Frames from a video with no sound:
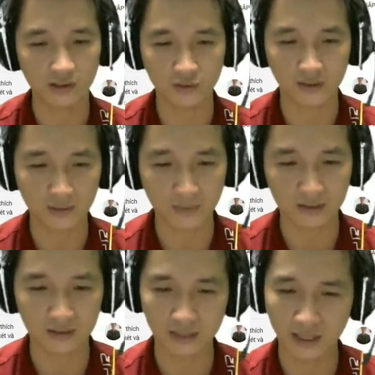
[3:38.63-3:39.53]
Cái chuyện rất bình
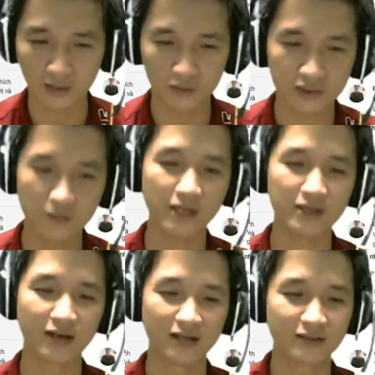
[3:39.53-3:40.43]
thường dễ hiểu thôi, giống
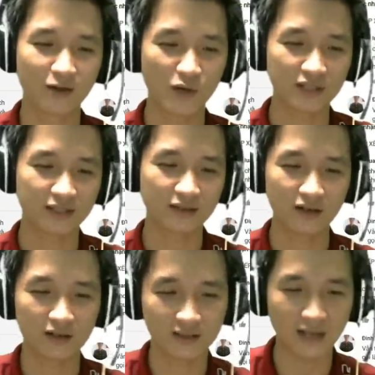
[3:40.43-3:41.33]
như ngày xưa
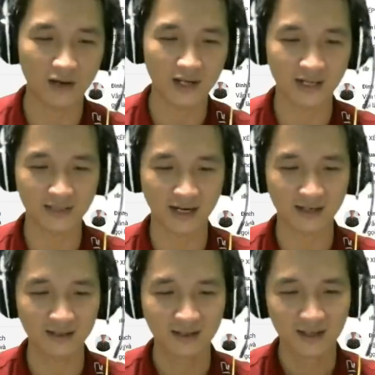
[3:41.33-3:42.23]
Washington nó tạo ra Nhà
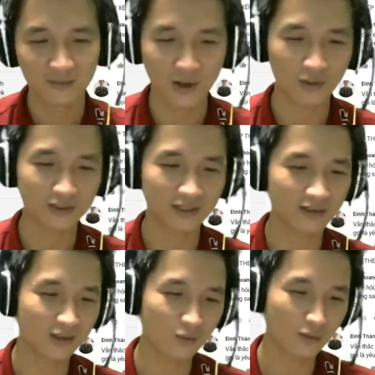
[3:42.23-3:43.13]
Trắng mà
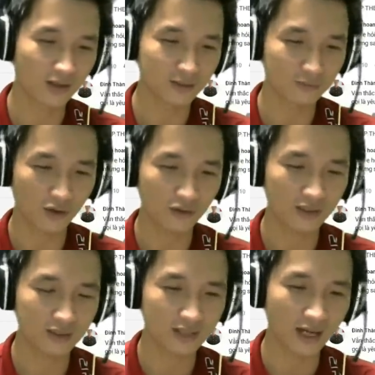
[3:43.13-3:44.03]
Washington không có ở trong đó thôi,
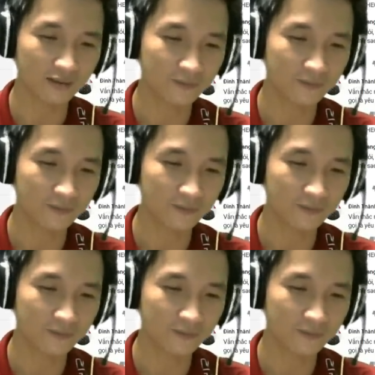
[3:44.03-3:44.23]
đơn giản,